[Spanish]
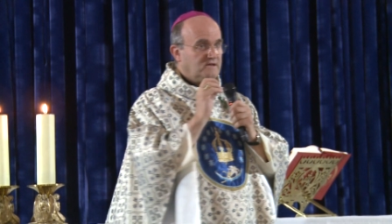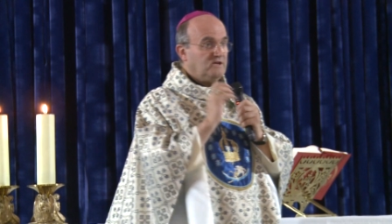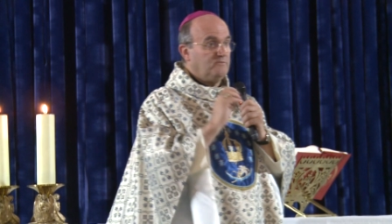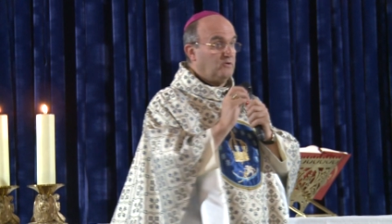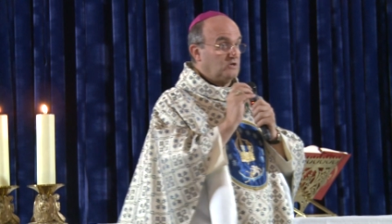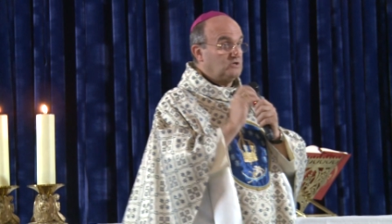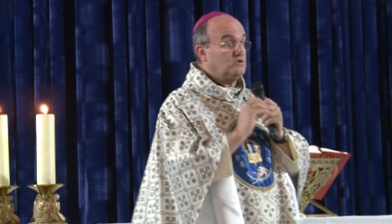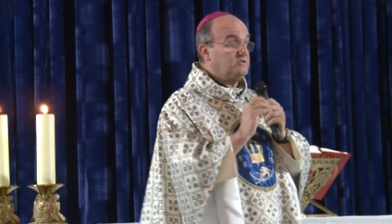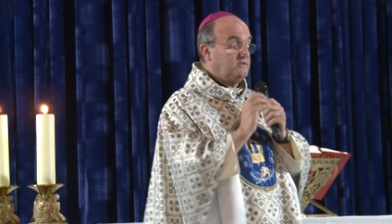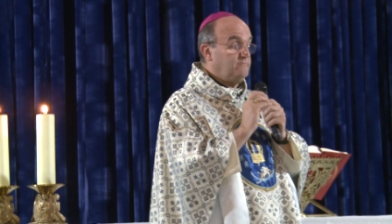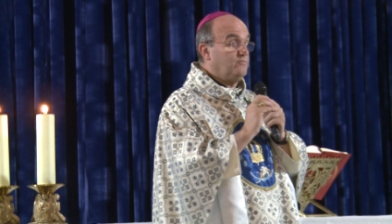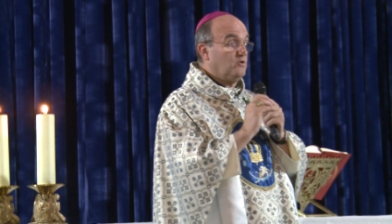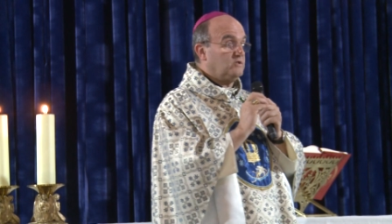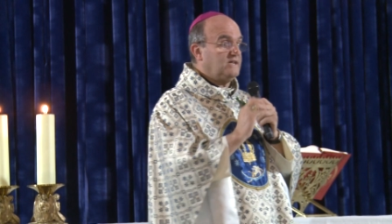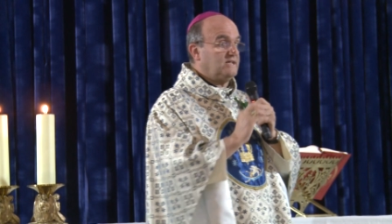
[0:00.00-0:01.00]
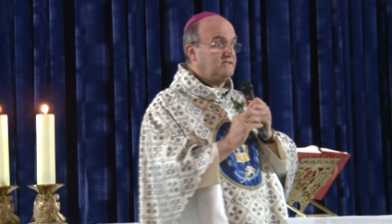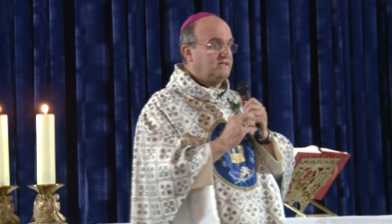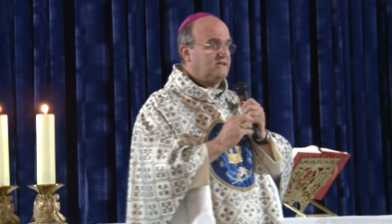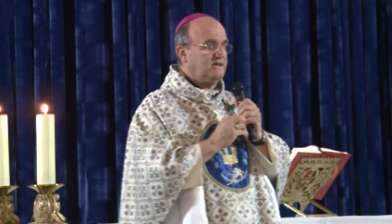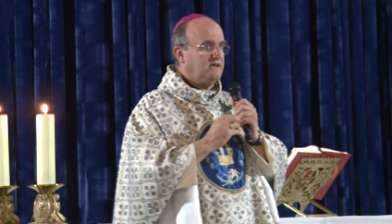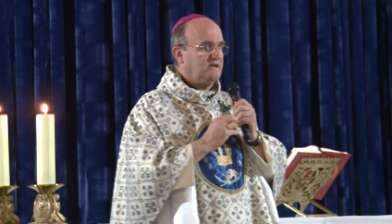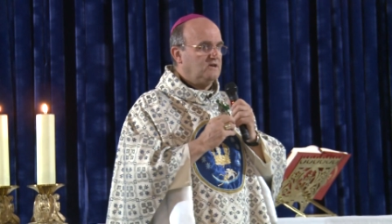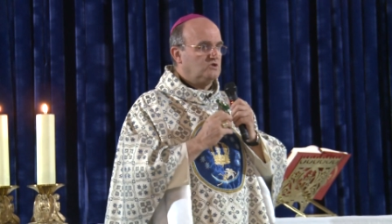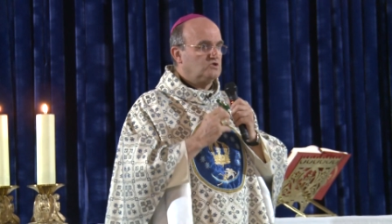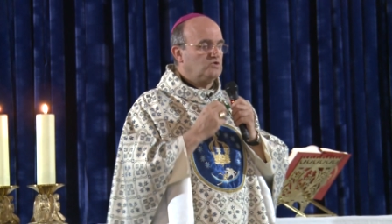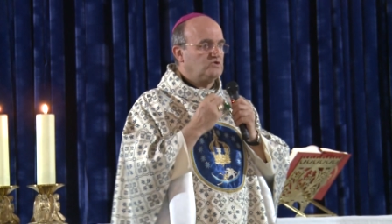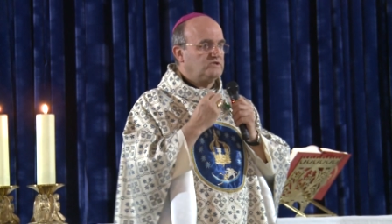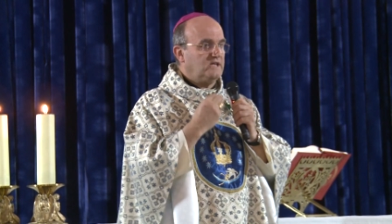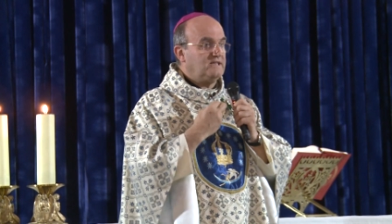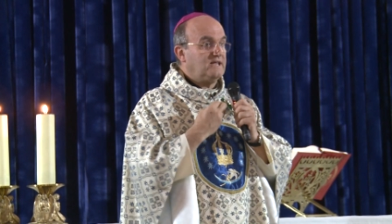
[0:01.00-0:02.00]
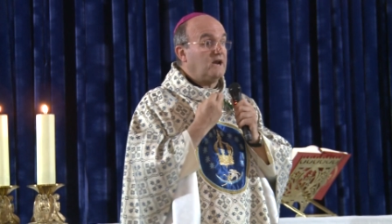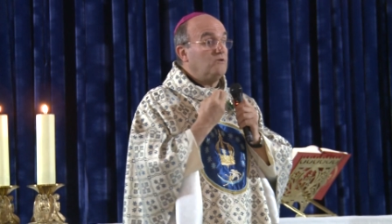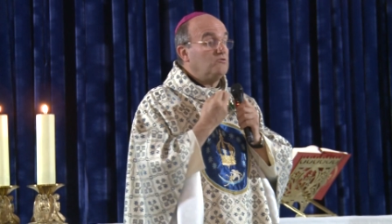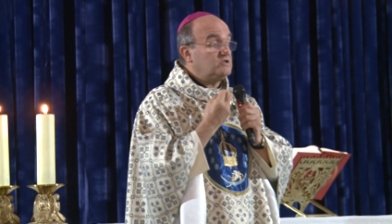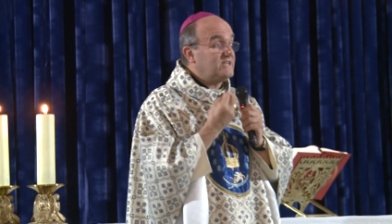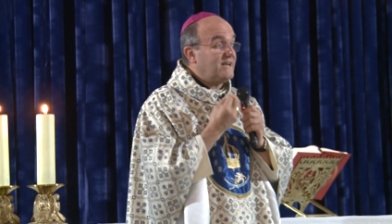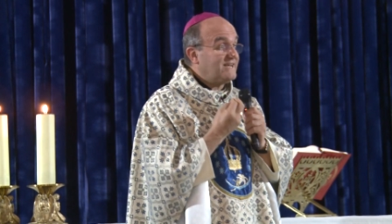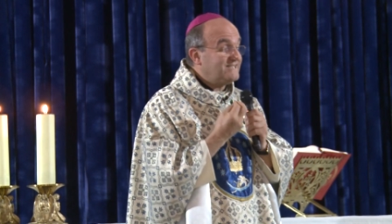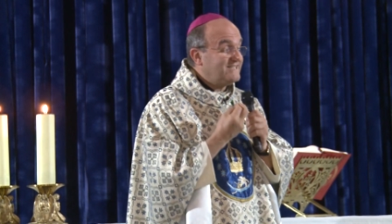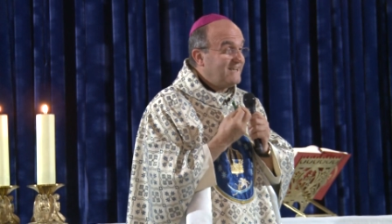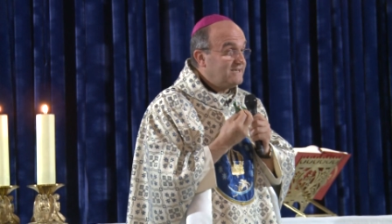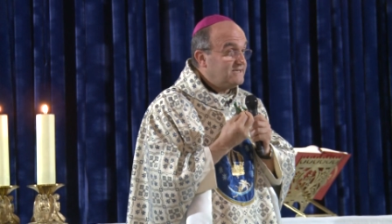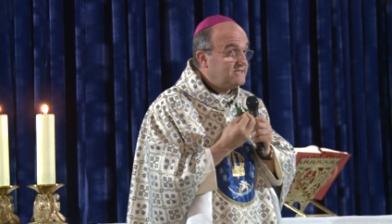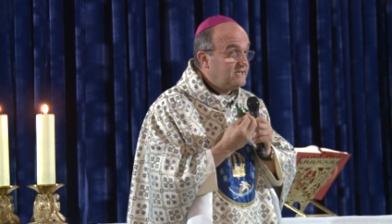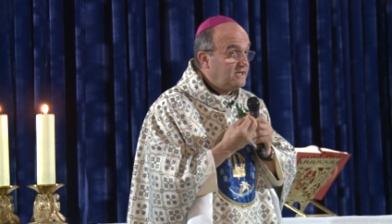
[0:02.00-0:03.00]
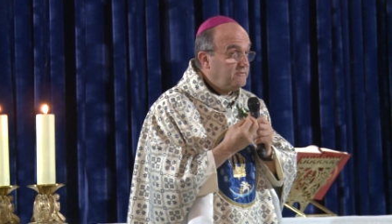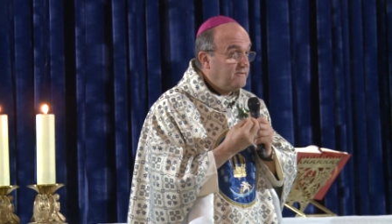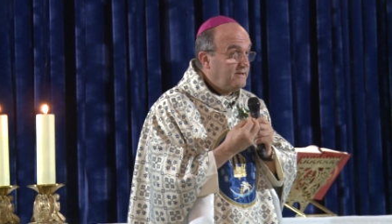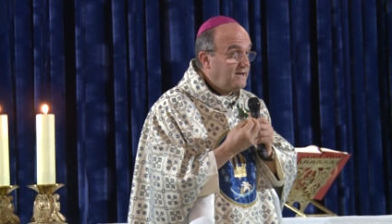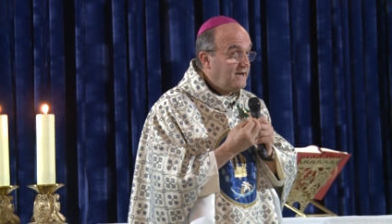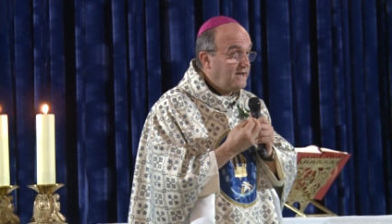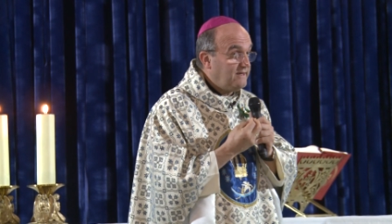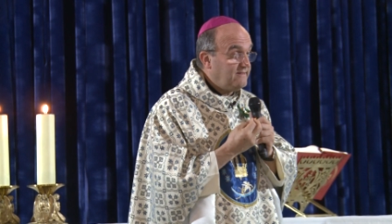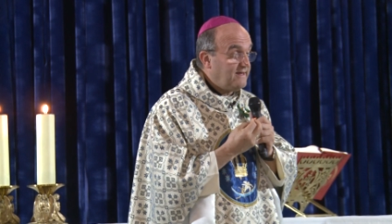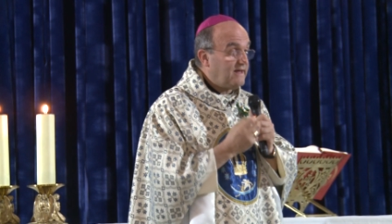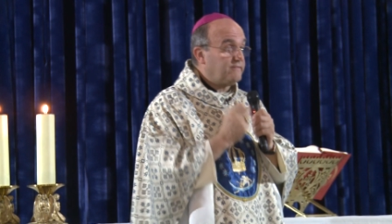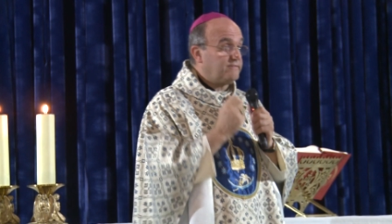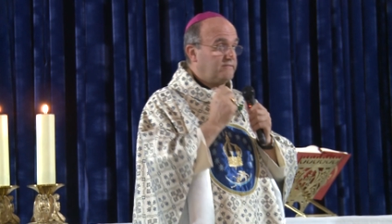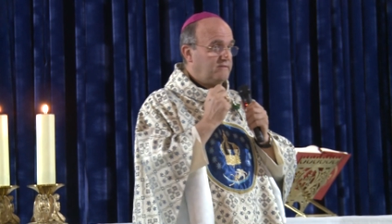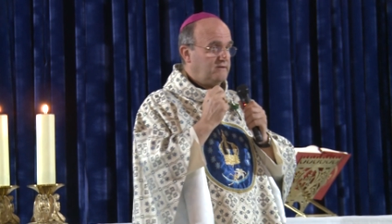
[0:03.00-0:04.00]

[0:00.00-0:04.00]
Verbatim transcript: y por eso es importante suscitar nuestra sensibilidad